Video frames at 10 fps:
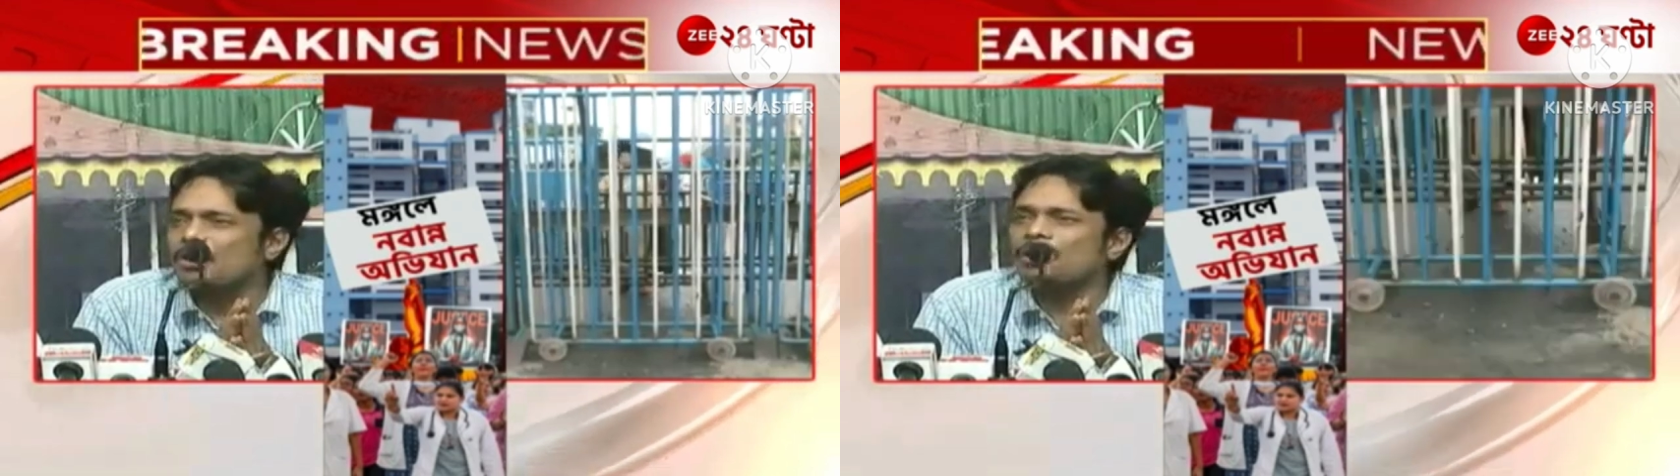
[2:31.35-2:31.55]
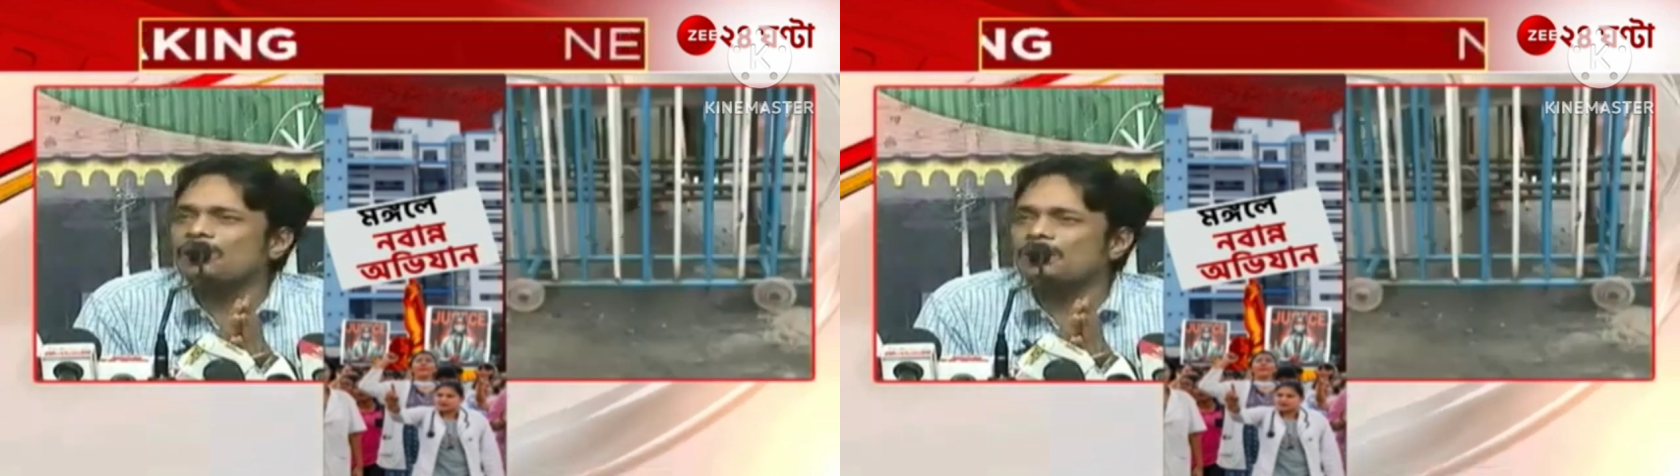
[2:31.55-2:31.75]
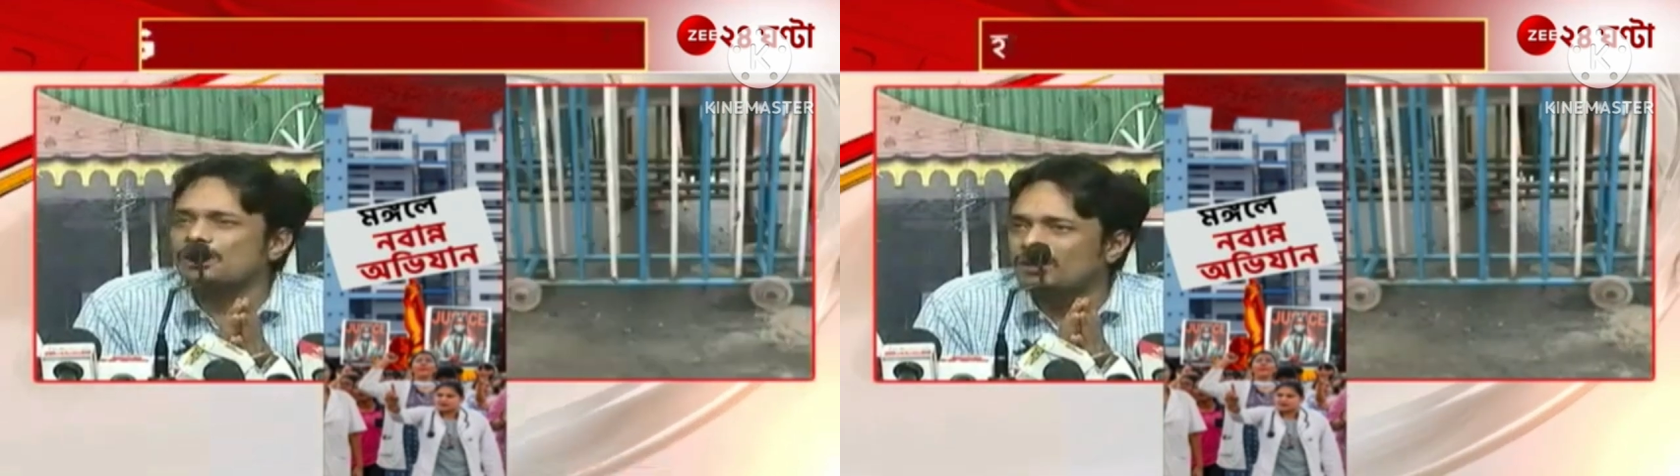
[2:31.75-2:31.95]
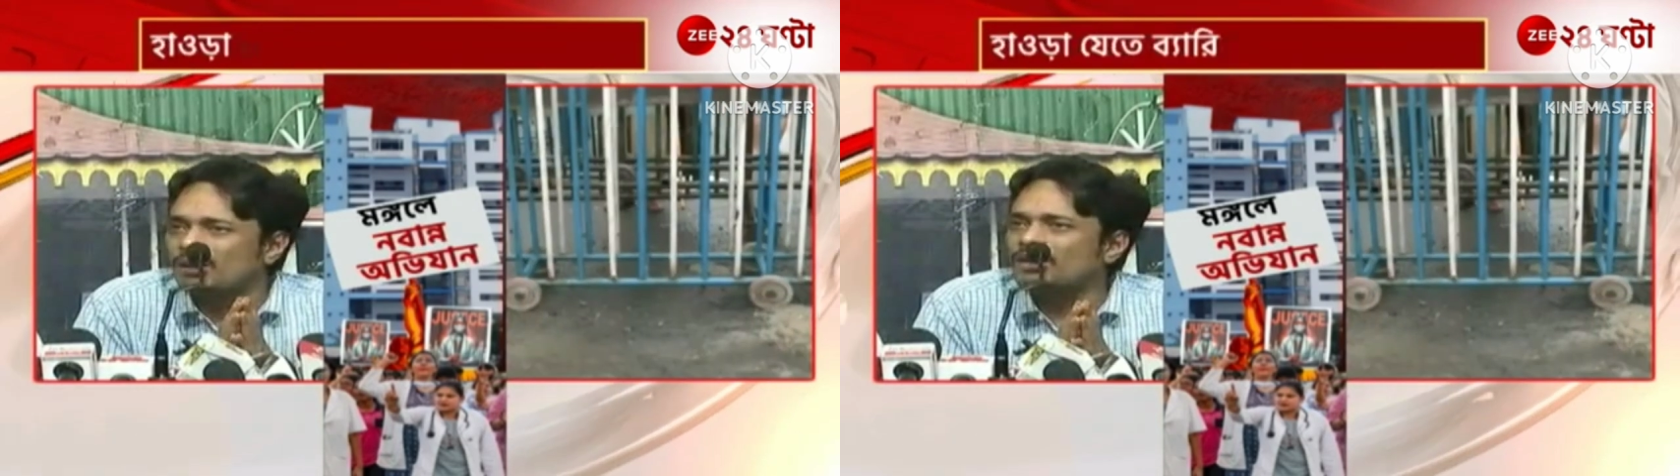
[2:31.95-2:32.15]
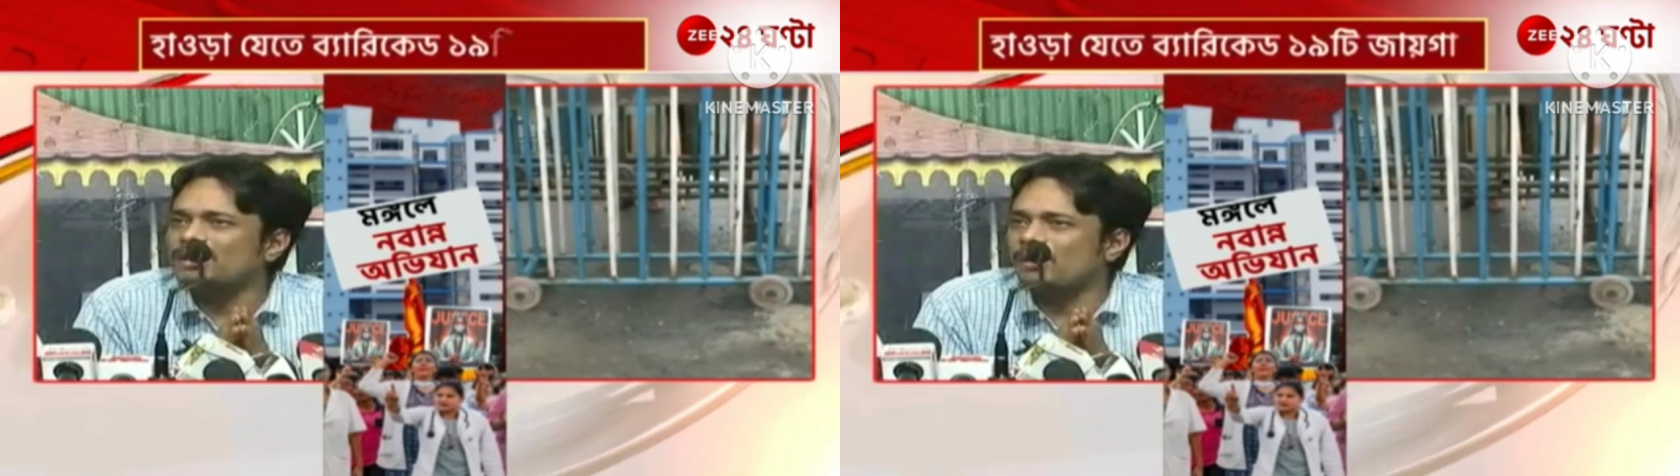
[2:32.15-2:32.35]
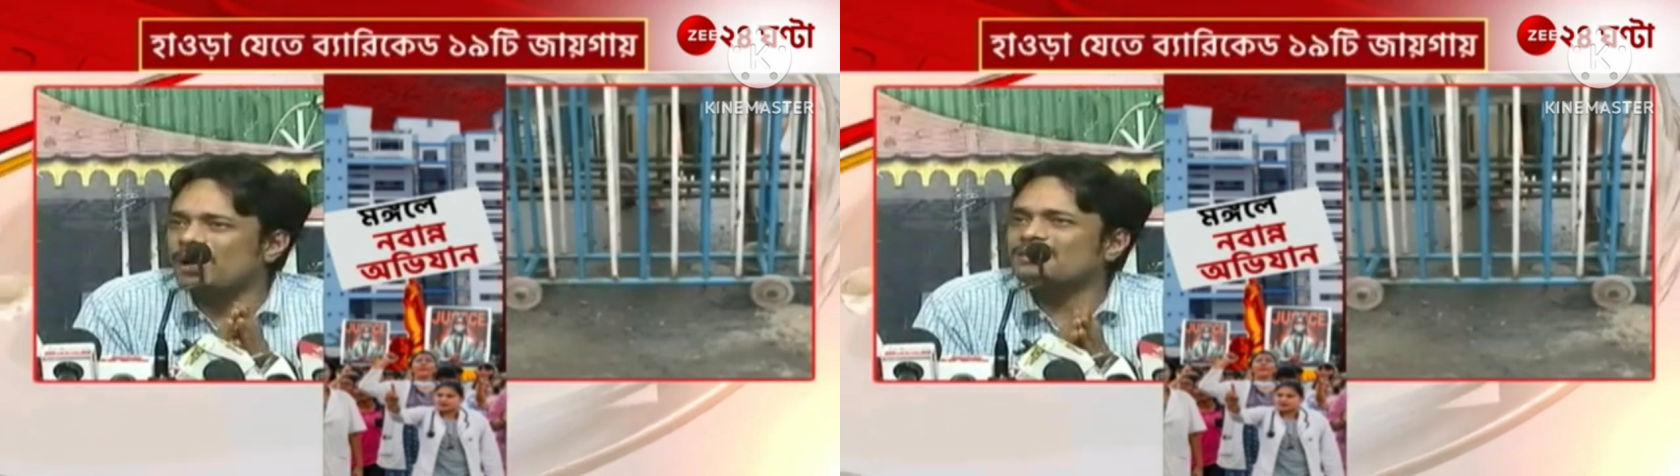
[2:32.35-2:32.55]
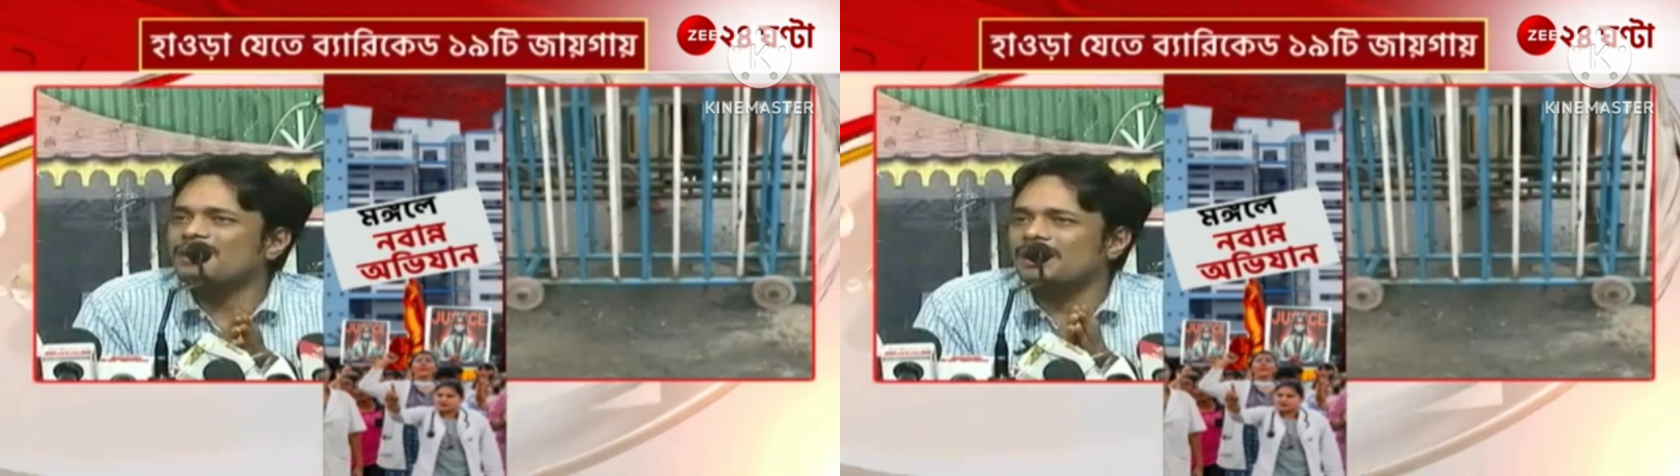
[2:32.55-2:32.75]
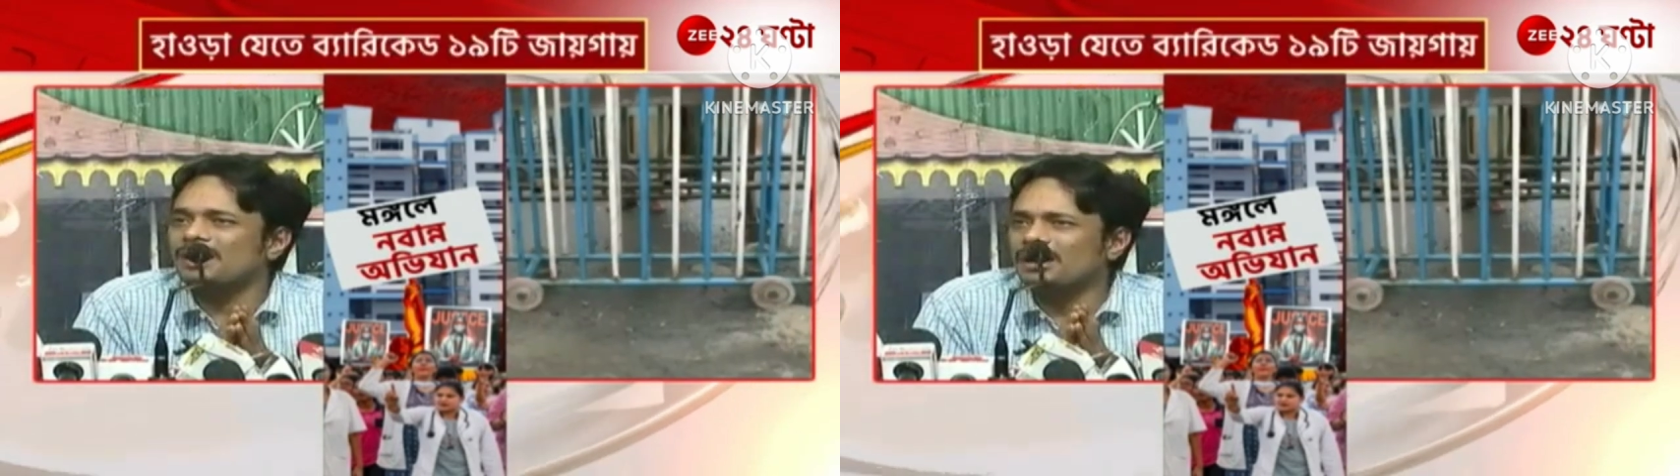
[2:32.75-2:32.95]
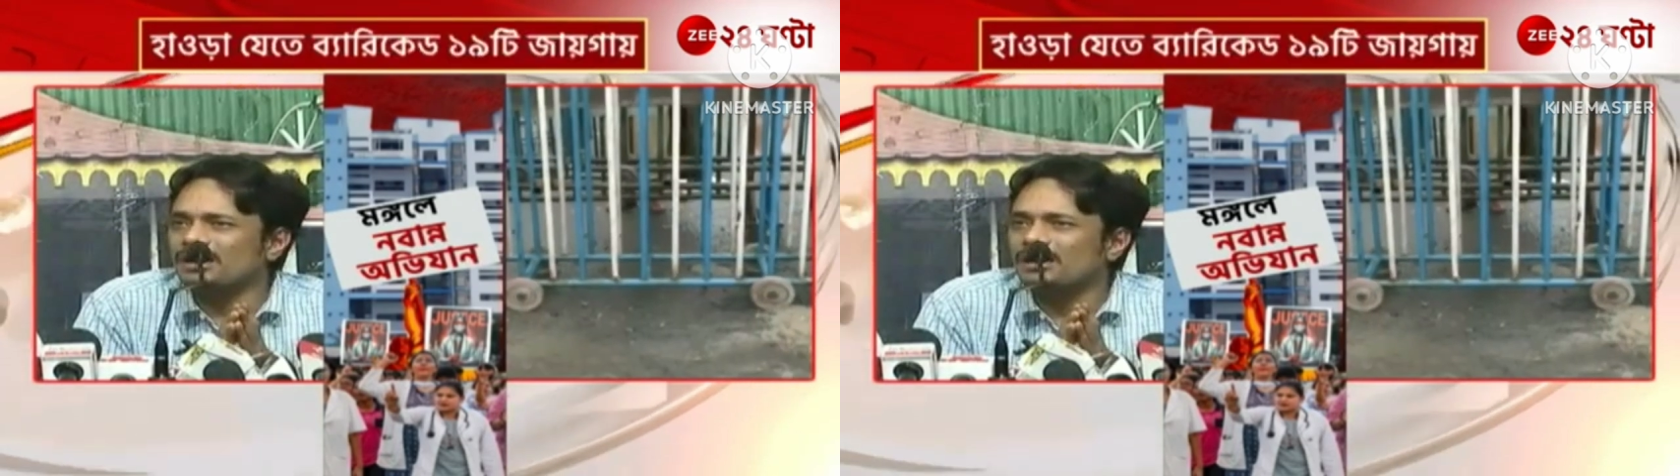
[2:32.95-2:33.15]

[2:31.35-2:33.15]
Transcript: রং দেওয়ার থেকে